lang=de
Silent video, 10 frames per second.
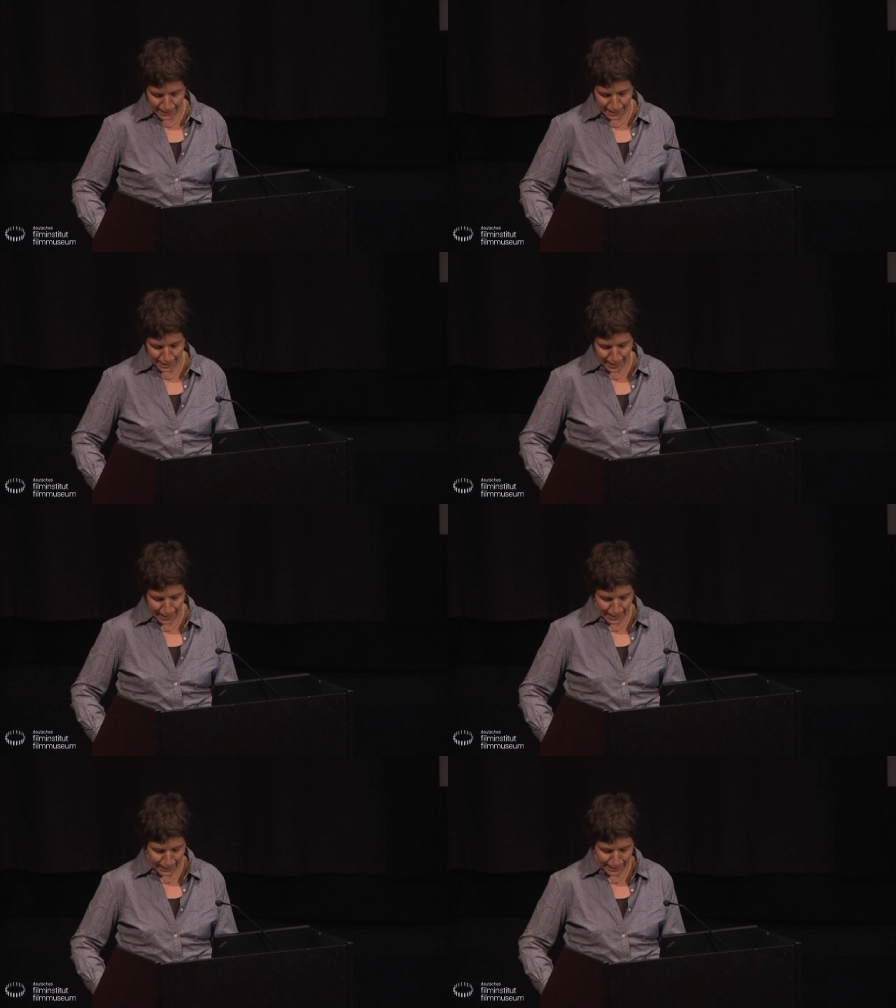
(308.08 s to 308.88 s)
in der
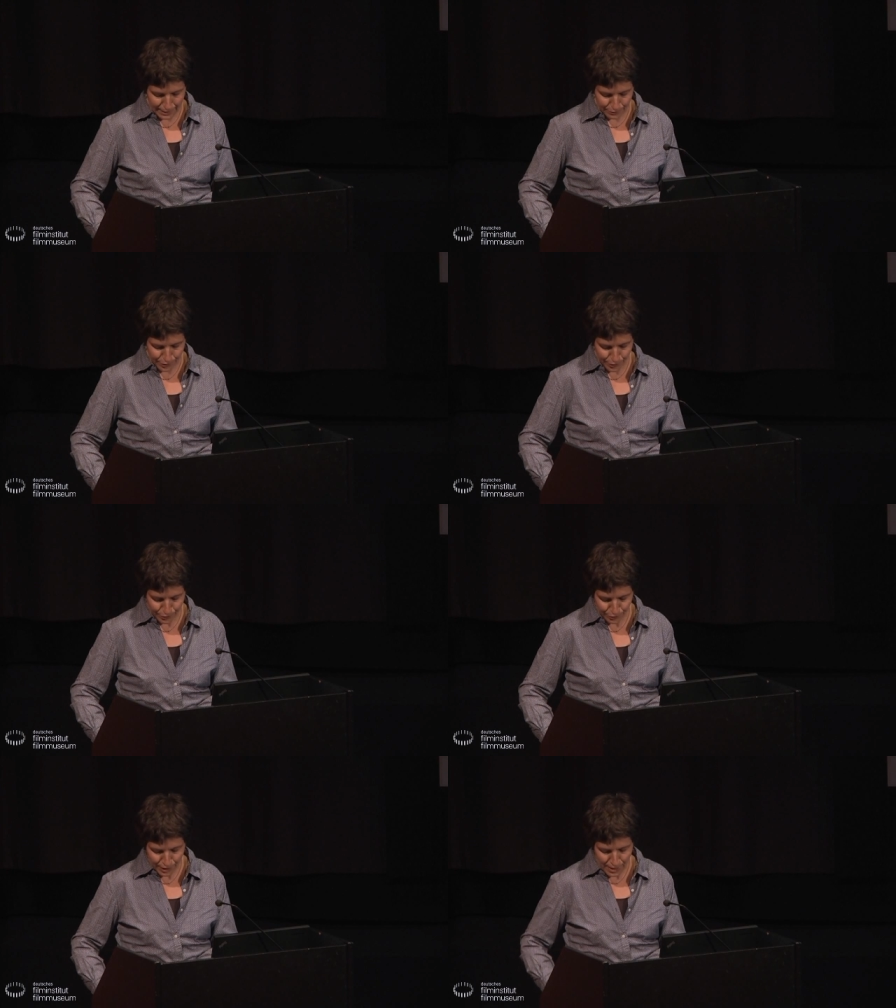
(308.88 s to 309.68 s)
Steinergasse
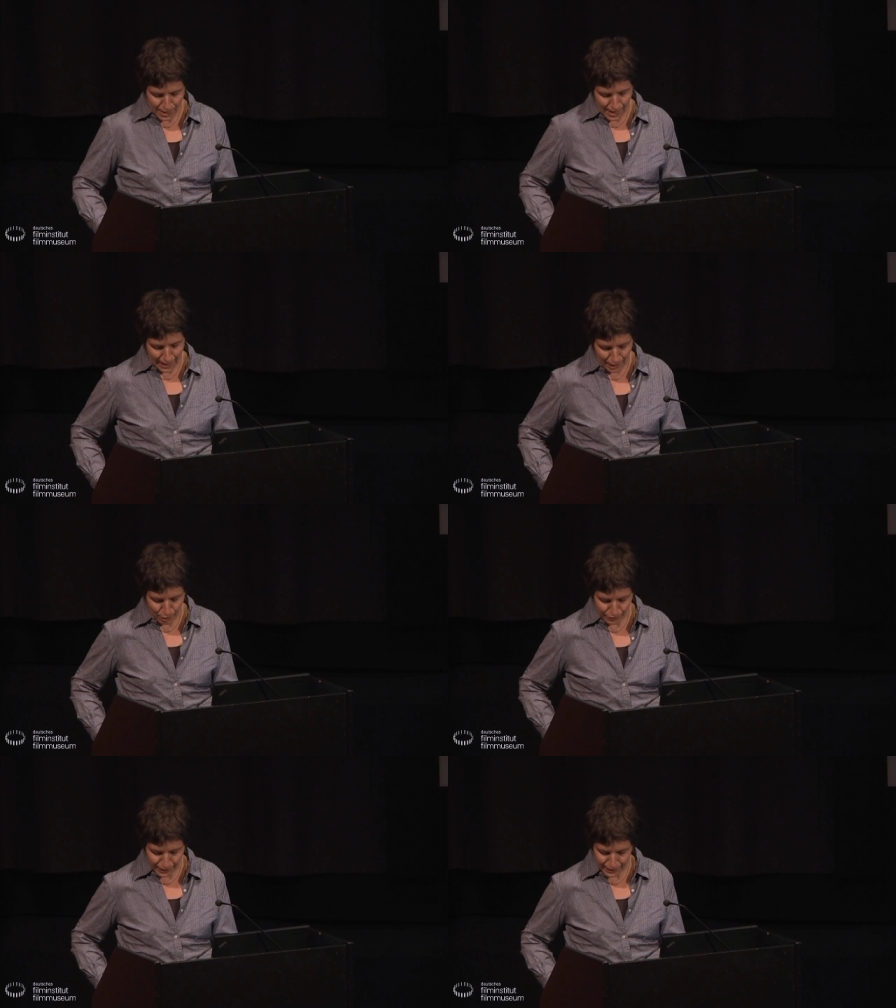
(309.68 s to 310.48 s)
5, ein
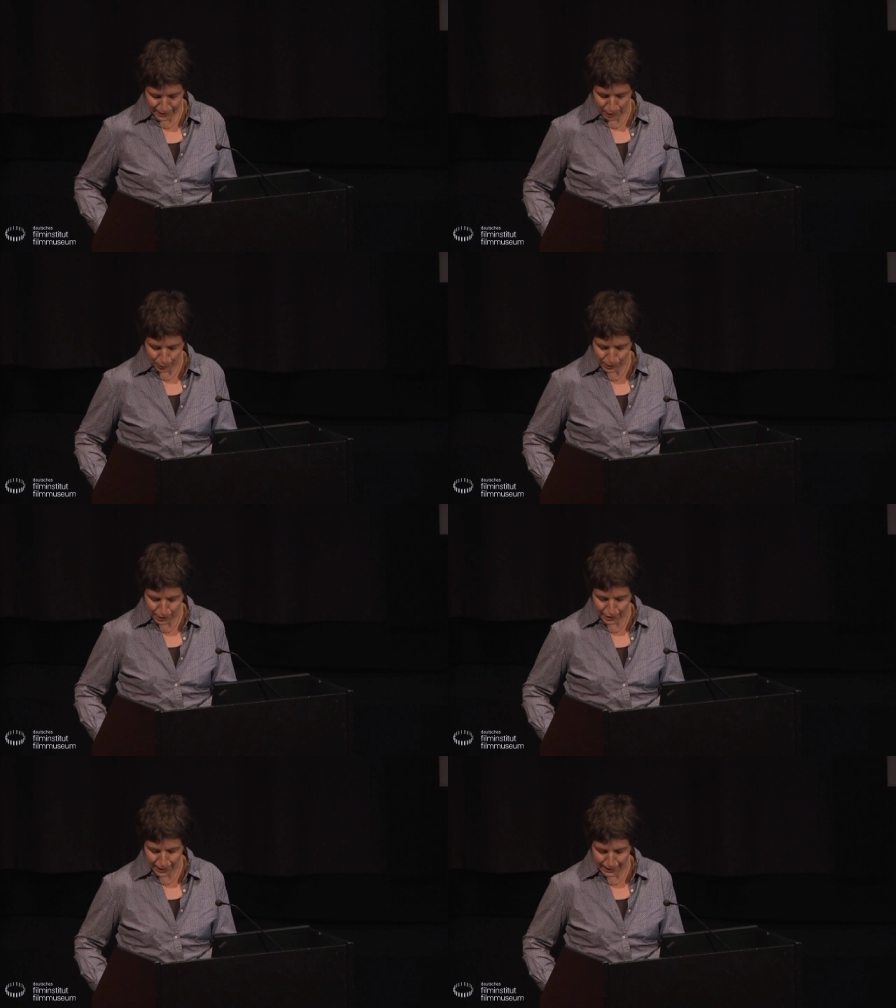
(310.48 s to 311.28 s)
aufwendig
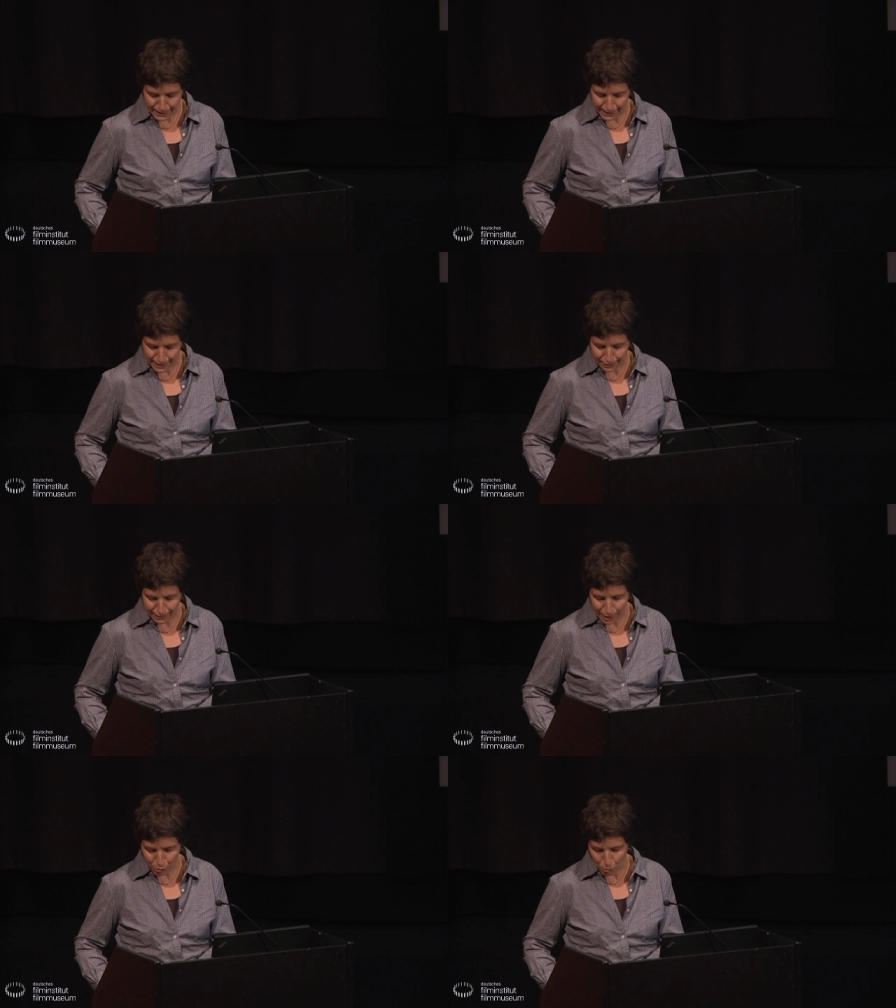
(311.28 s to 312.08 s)
ausgestalteter
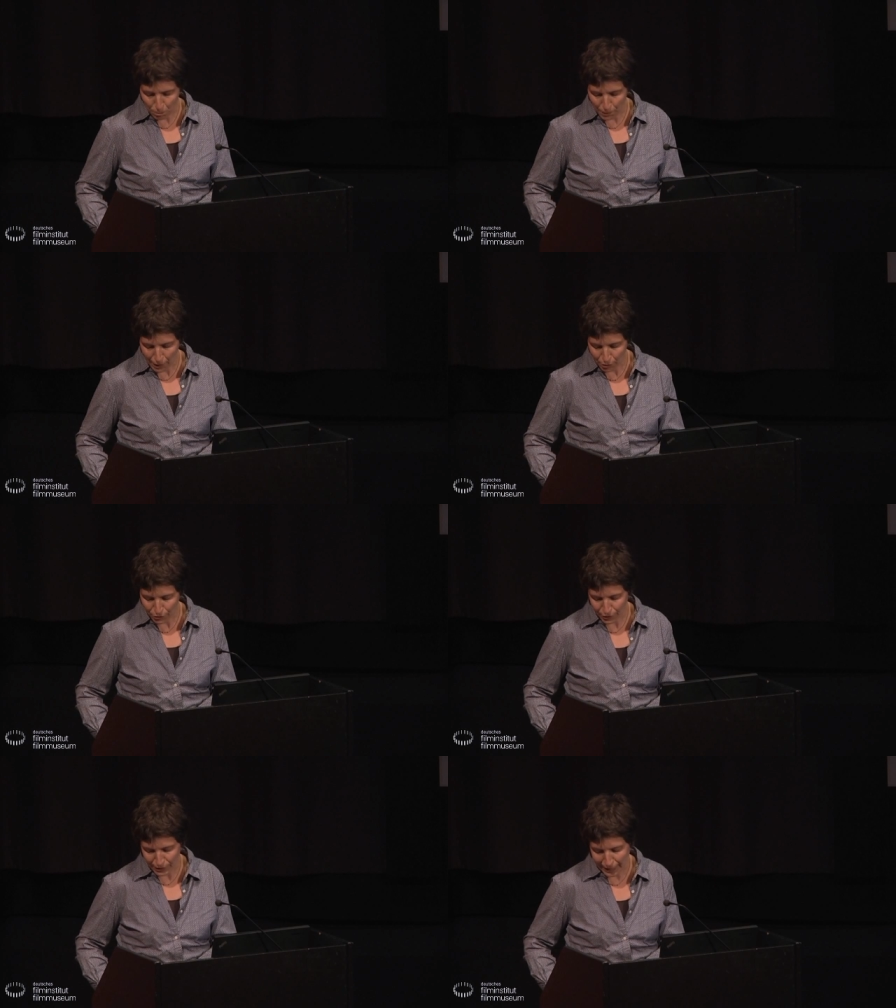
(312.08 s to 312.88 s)
Zweckumbau
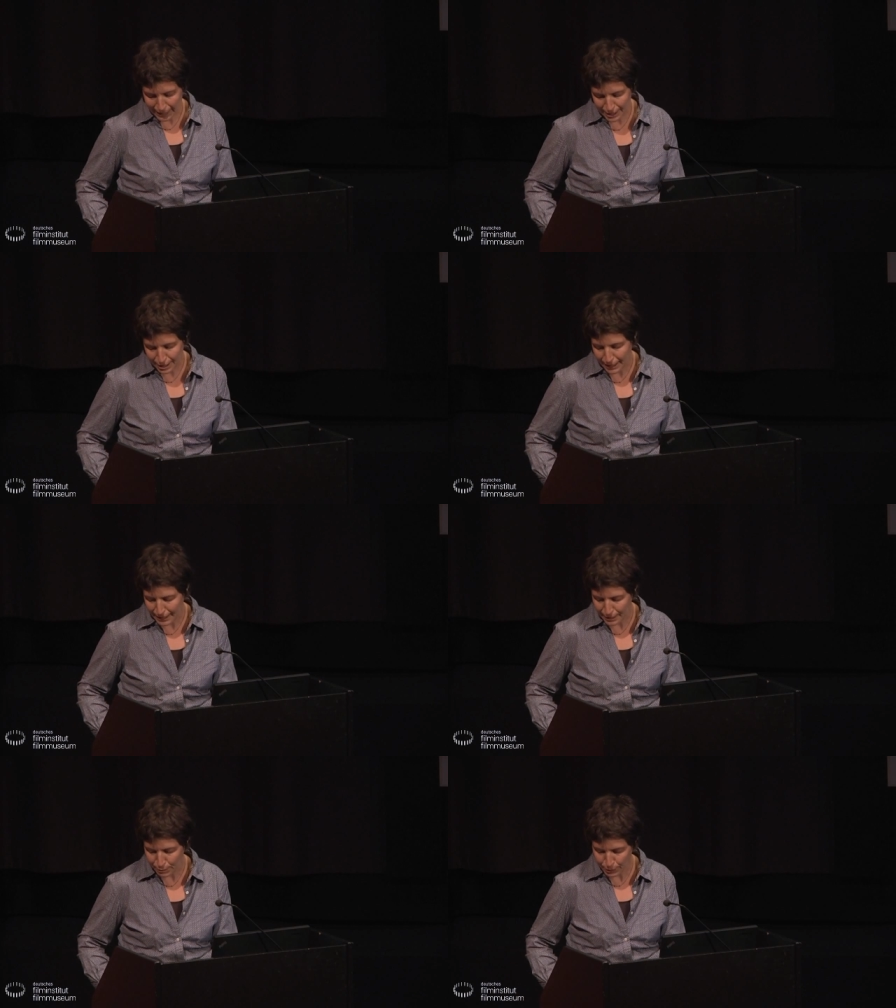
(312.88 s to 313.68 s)
von
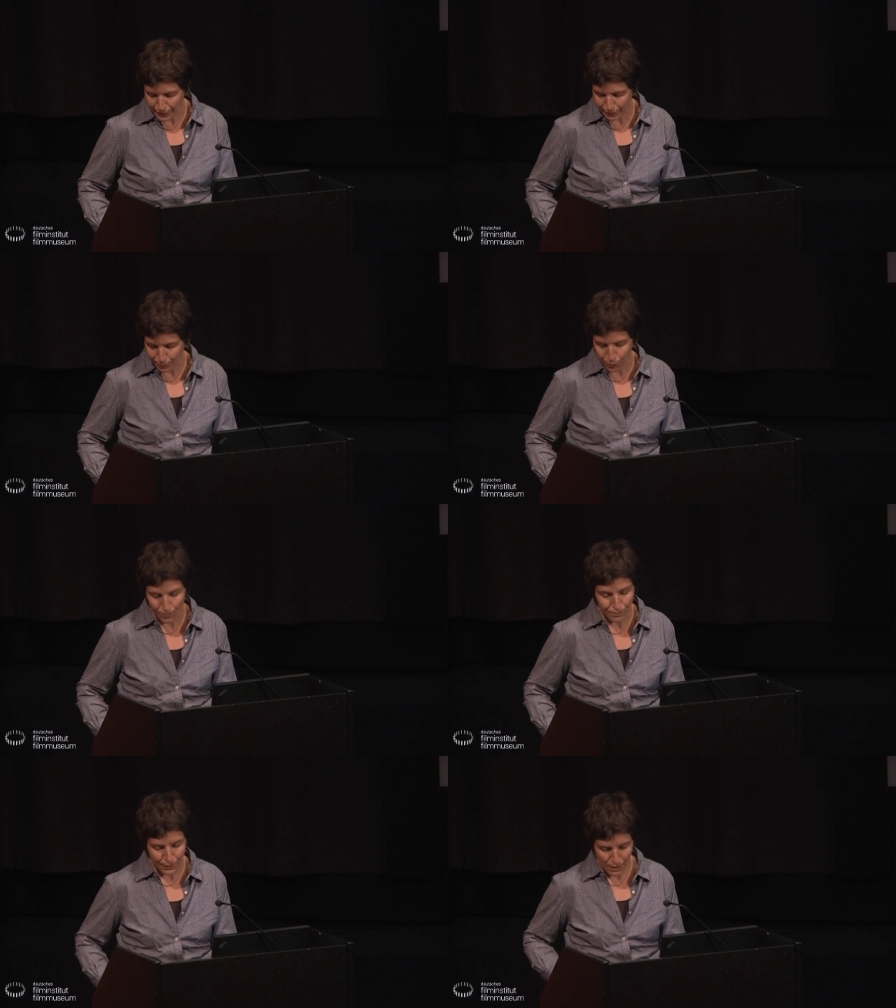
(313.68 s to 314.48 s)
Gaststätte zu Kino.
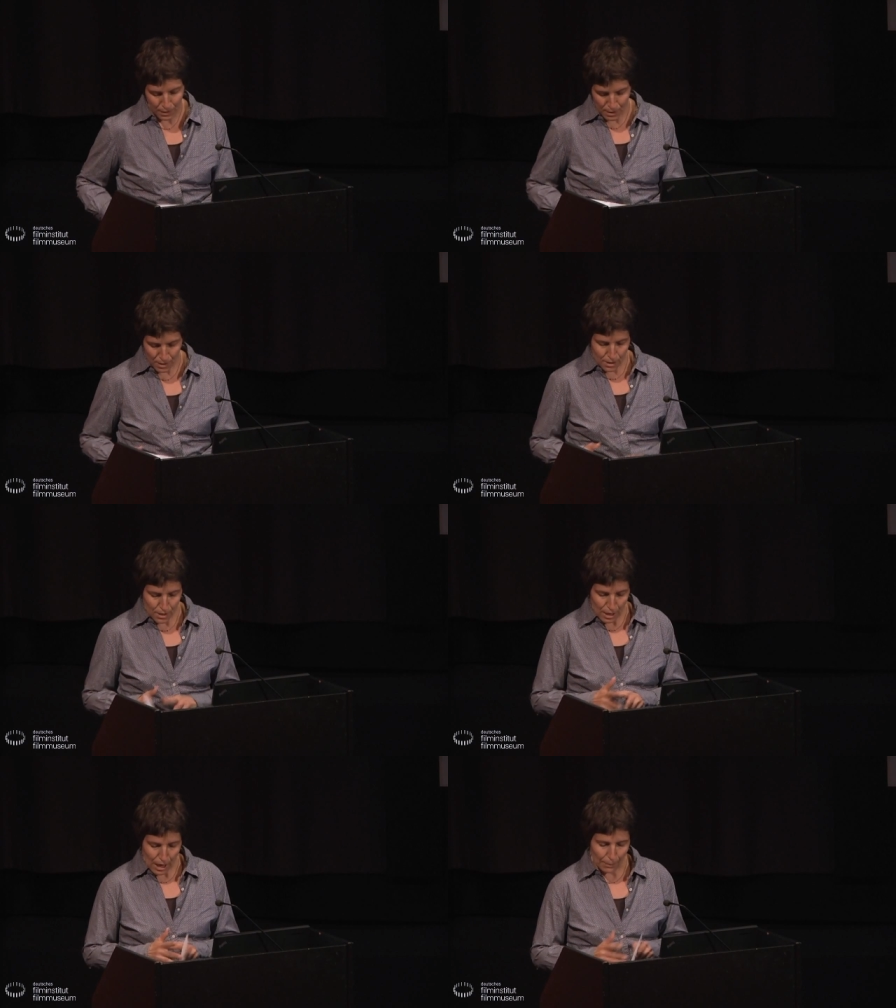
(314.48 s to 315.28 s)

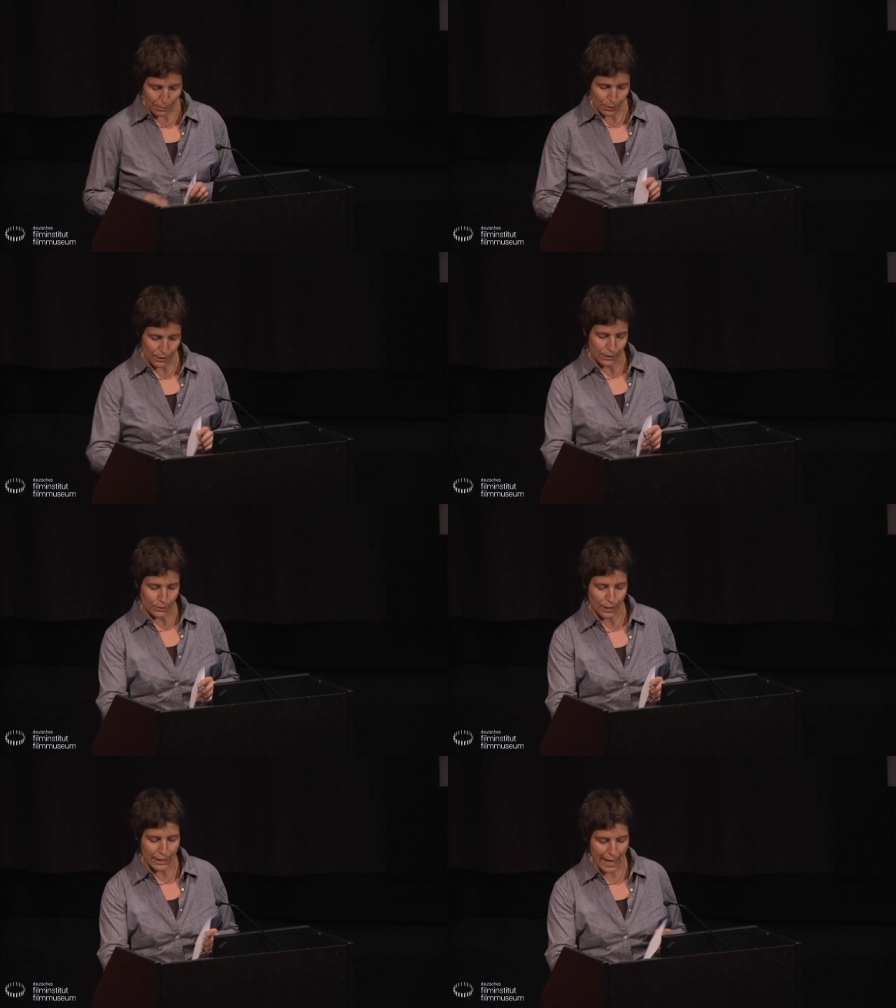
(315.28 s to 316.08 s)
Ab
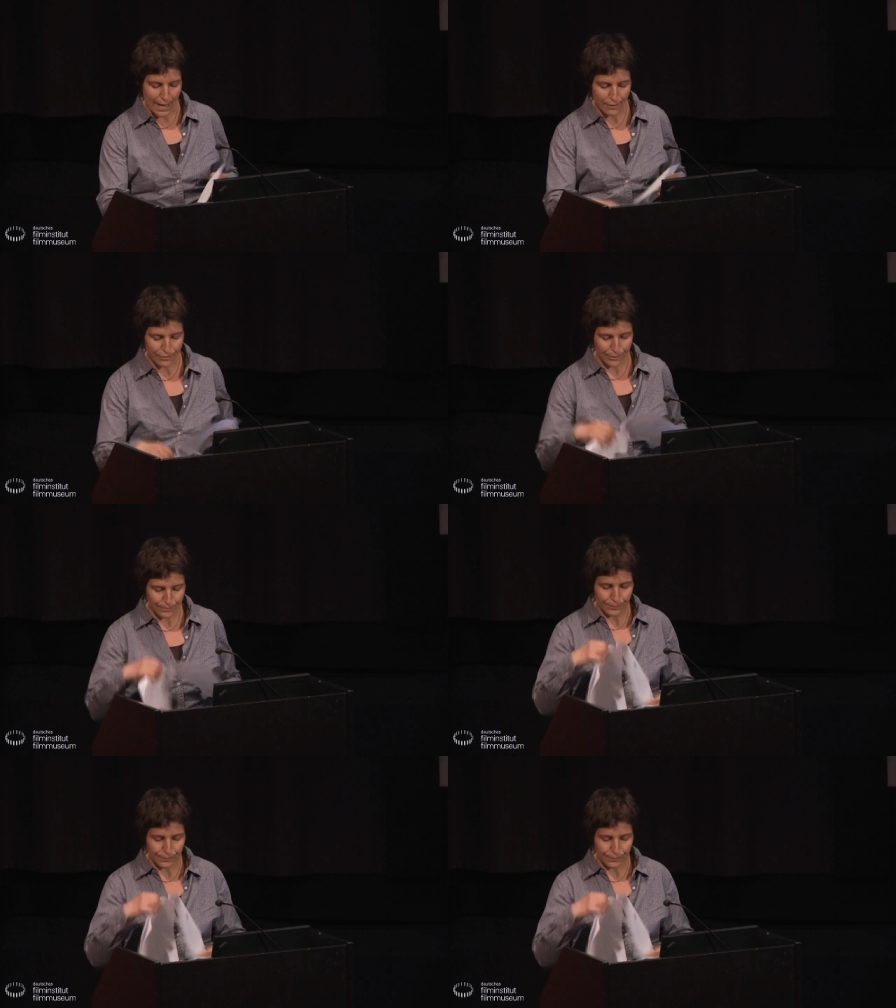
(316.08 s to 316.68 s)
1911